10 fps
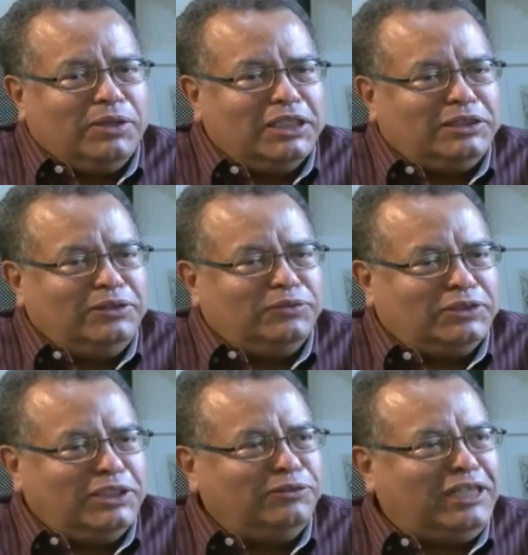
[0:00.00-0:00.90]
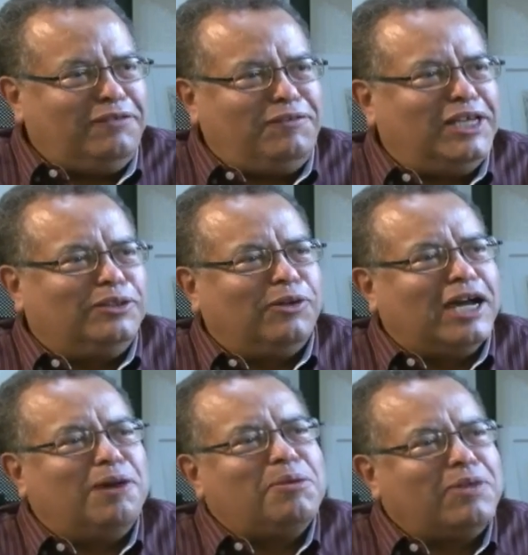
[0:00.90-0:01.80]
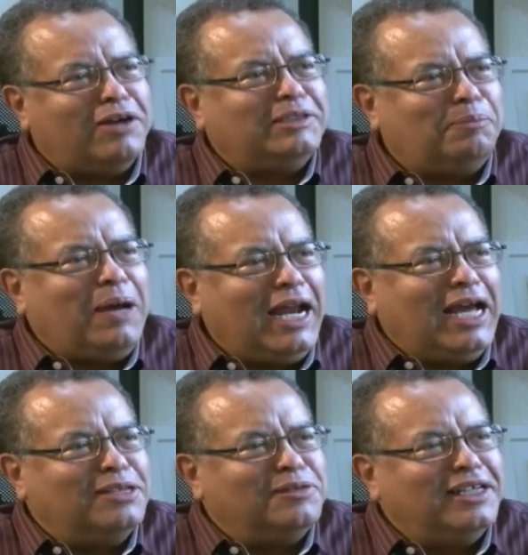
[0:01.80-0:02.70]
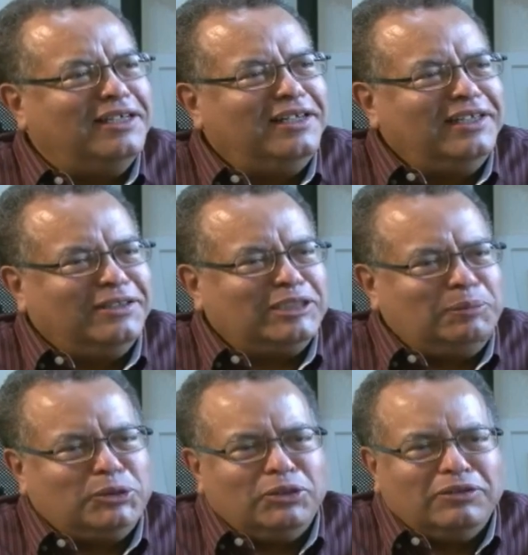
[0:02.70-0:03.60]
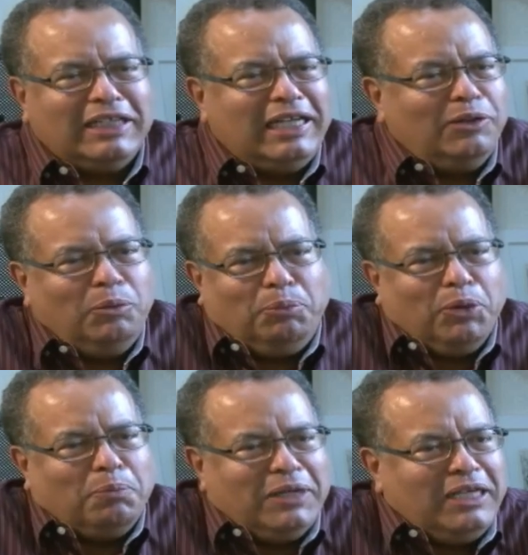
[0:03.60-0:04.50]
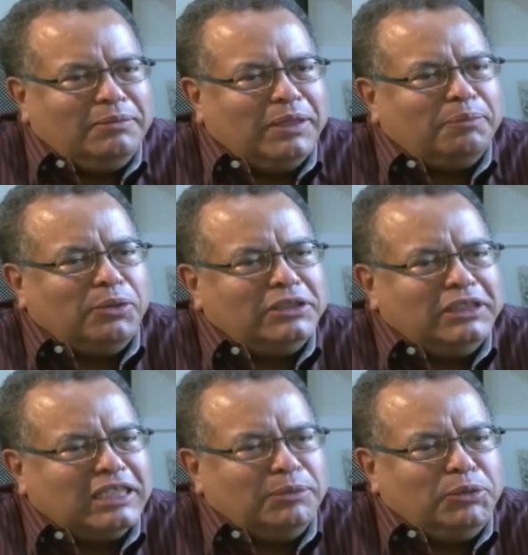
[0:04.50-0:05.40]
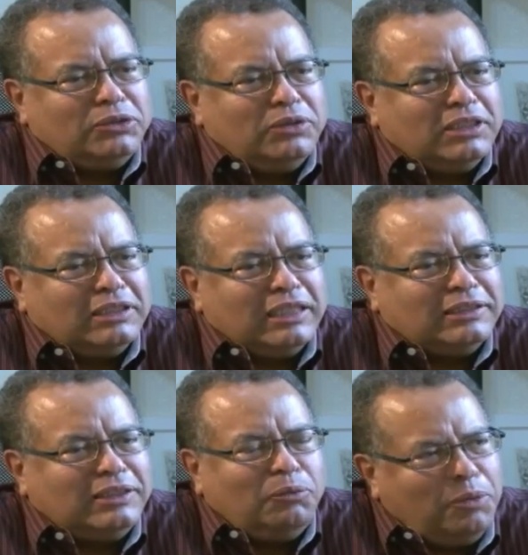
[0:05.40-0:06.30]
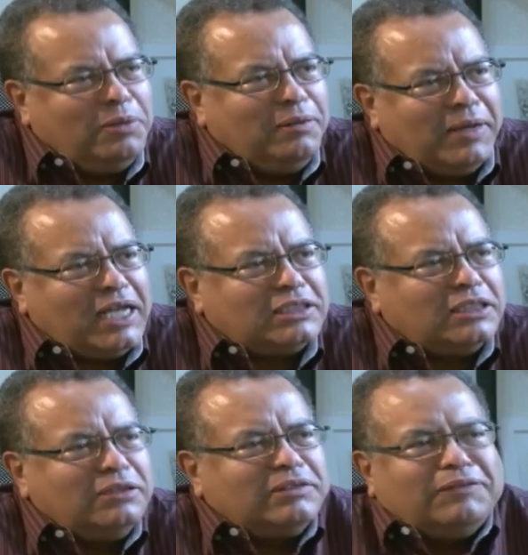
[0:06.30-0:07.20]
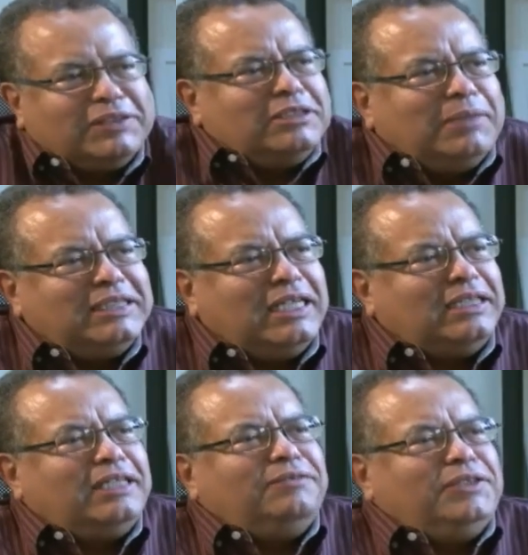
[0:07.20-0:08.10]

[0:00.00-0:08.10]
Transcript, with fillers: porque se você não tem vento no carro, porque o carro está parado, né? Certo. Então essa pessoa que não tem nenhum problema, pode ser aquela pessoa que está tão problemática que não está fazendo mais nada da